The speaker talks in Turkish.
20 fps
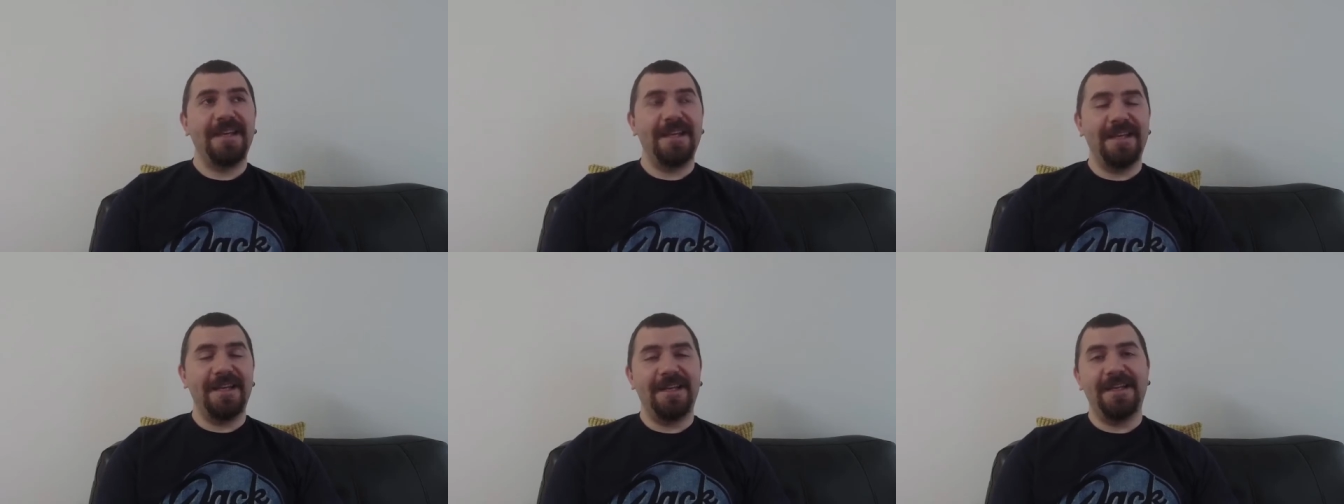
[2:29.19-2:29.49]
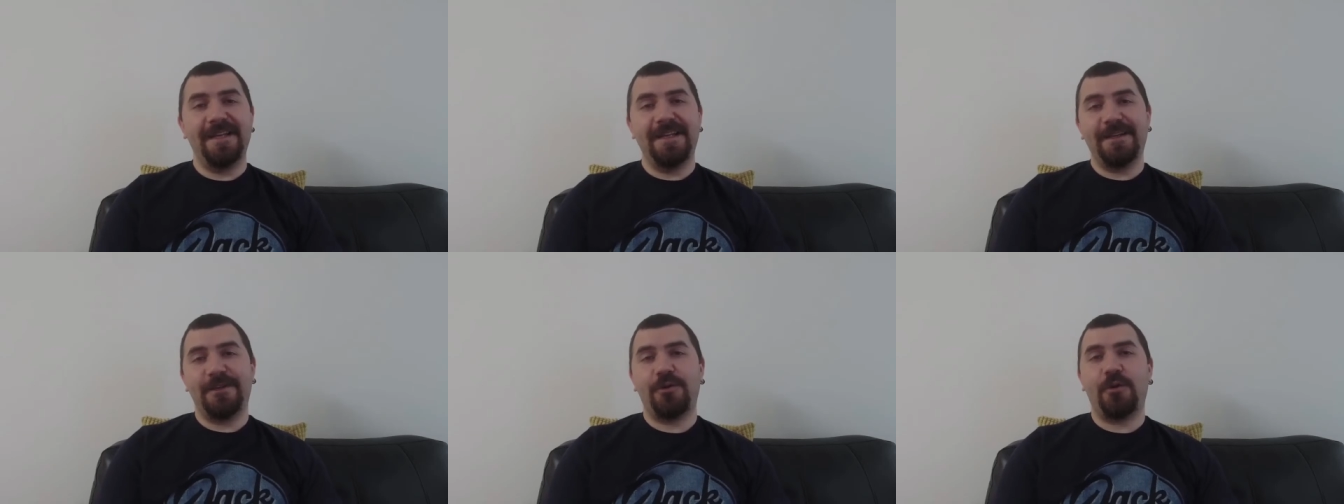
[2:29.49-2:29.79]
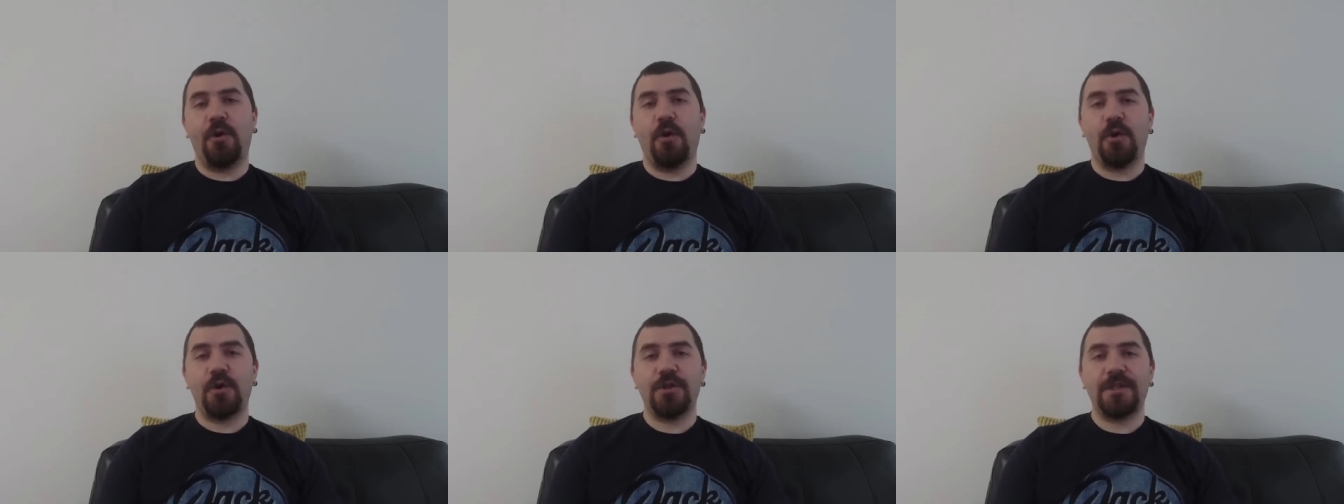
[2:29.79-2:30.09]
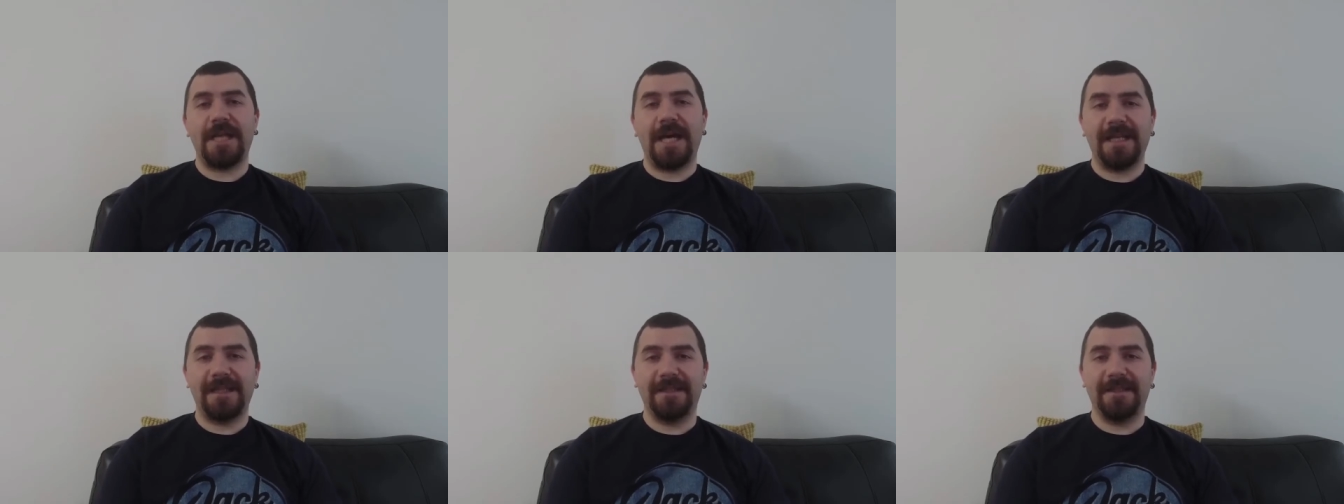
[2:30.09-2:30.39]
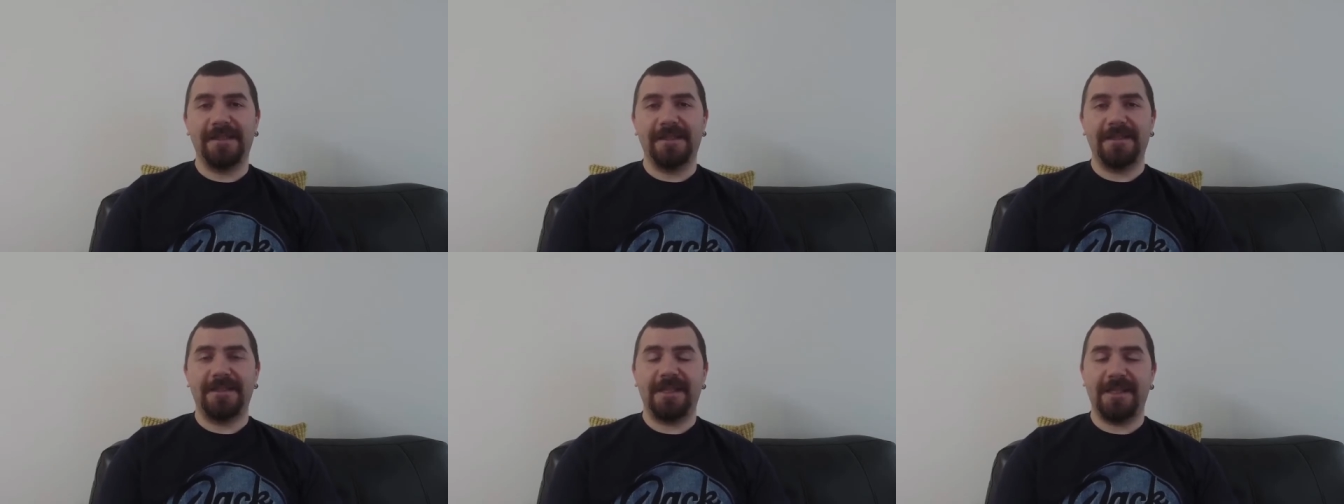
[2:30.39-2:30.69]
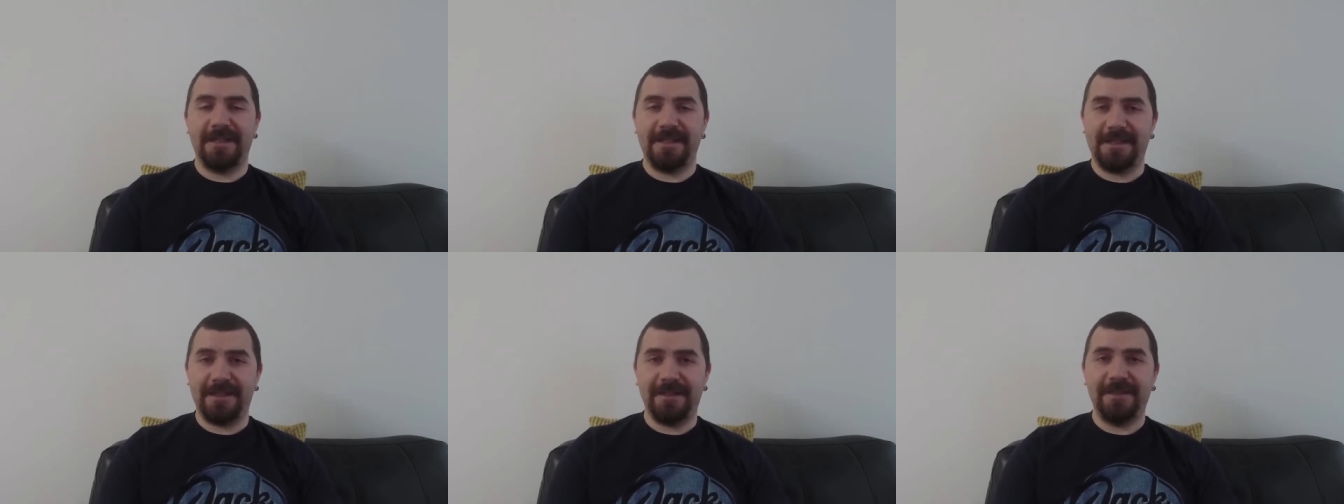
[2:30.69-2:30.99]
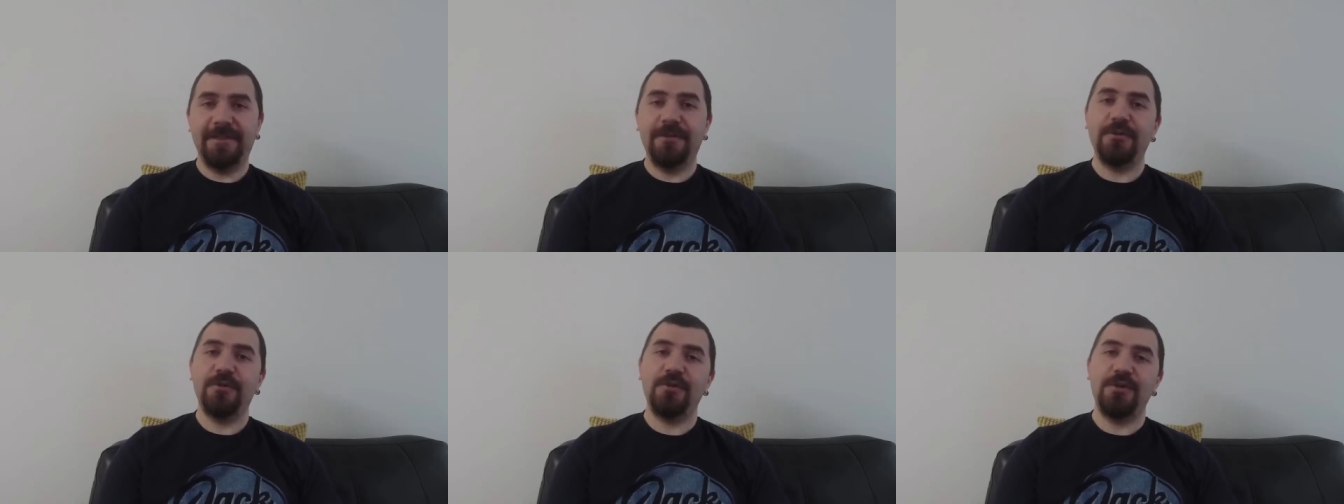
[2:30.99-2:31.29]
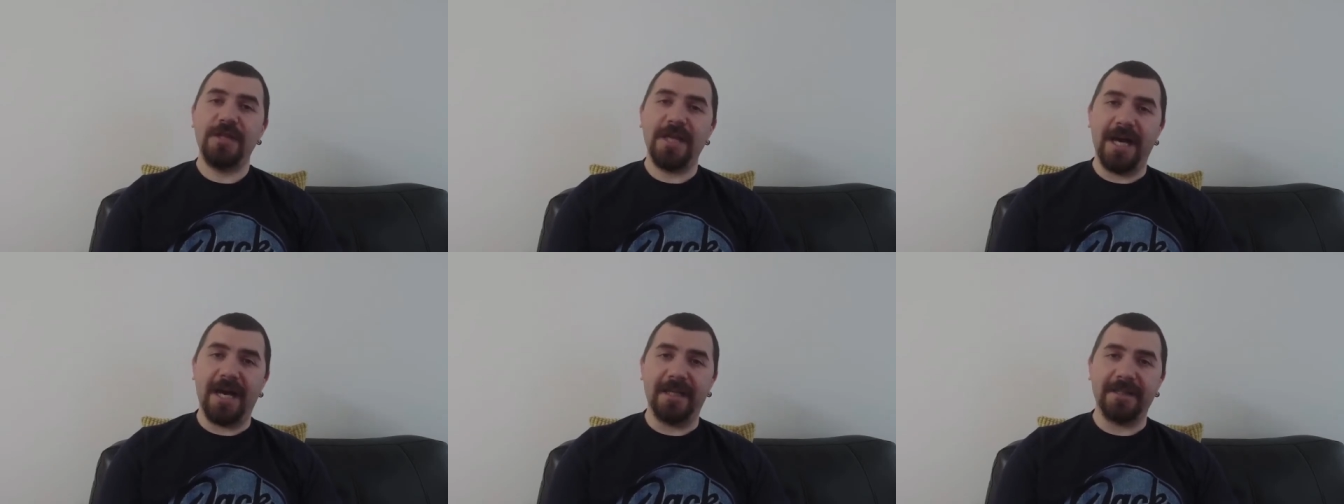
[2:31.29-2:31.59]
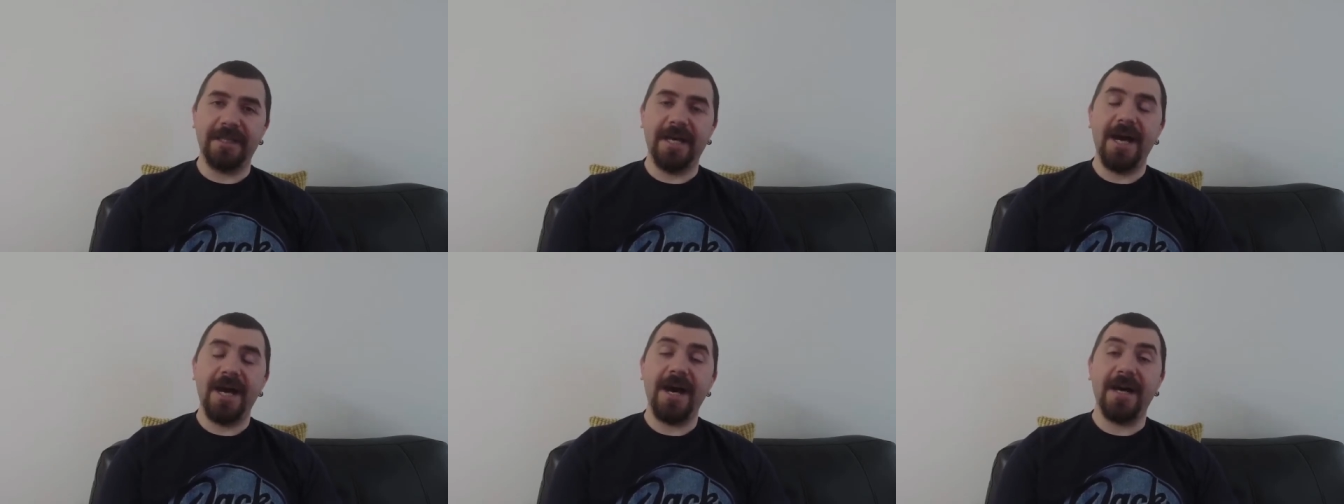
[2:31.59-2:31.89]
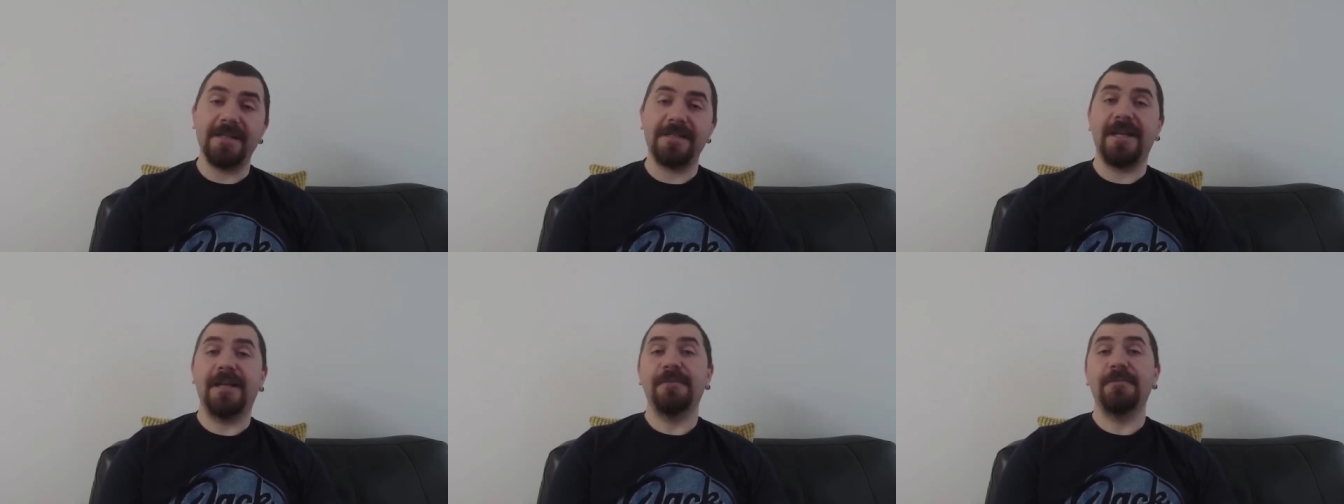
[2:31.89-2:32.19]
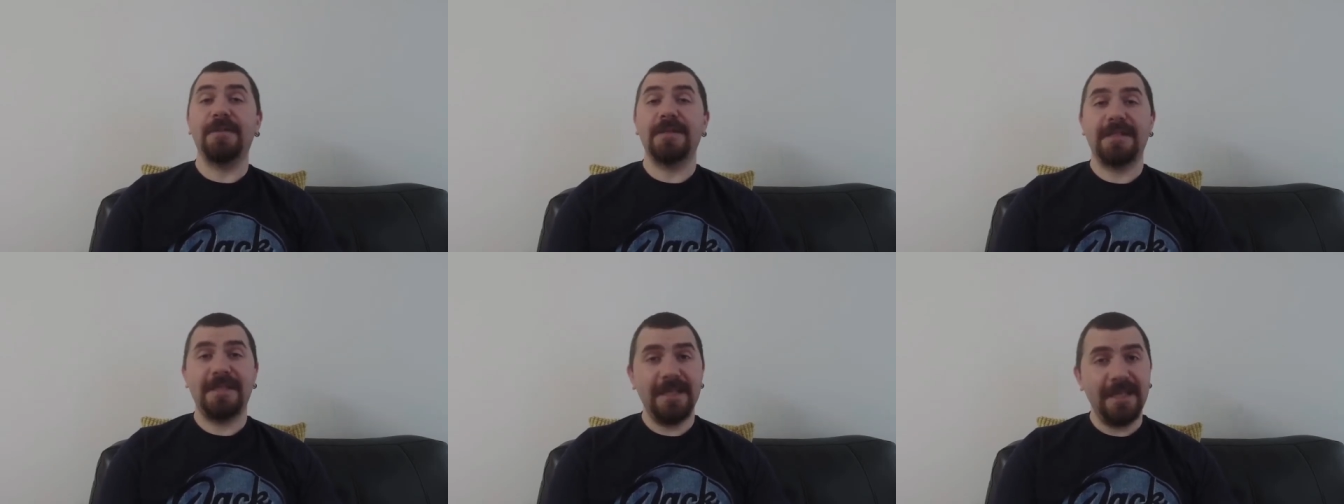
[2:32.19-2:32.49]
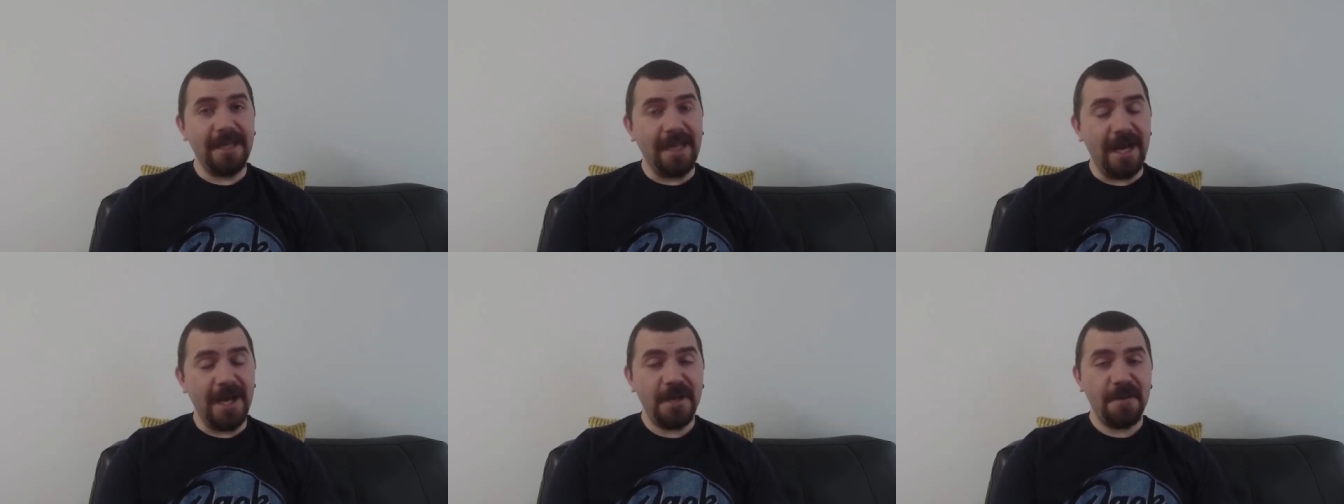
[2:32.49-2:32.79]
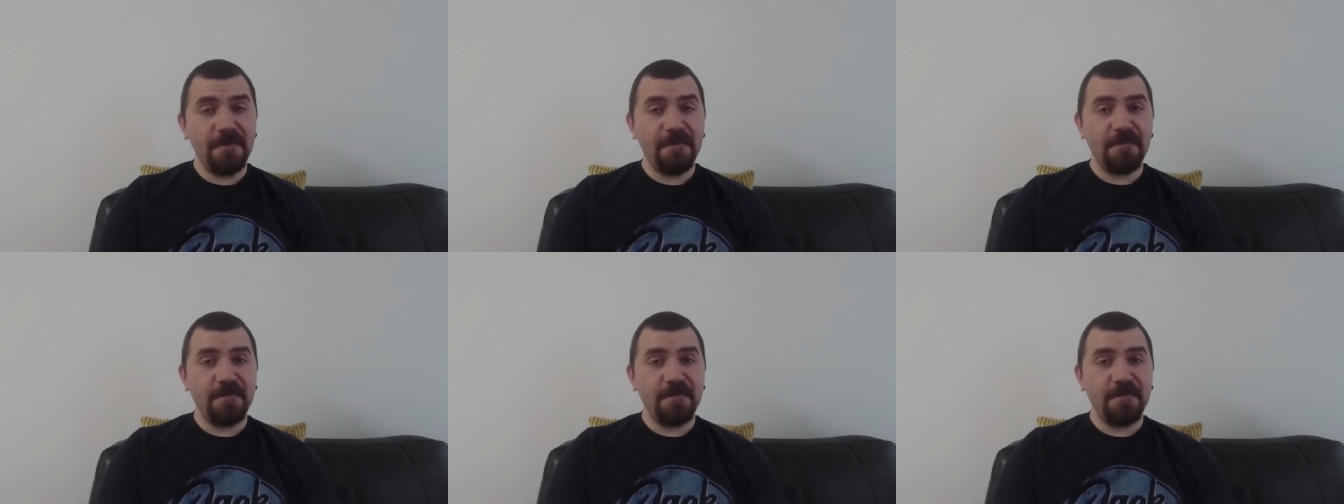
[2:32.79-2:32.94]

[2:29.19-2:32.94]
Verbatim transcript: E, korsan sayısının dünyada azalmasıyla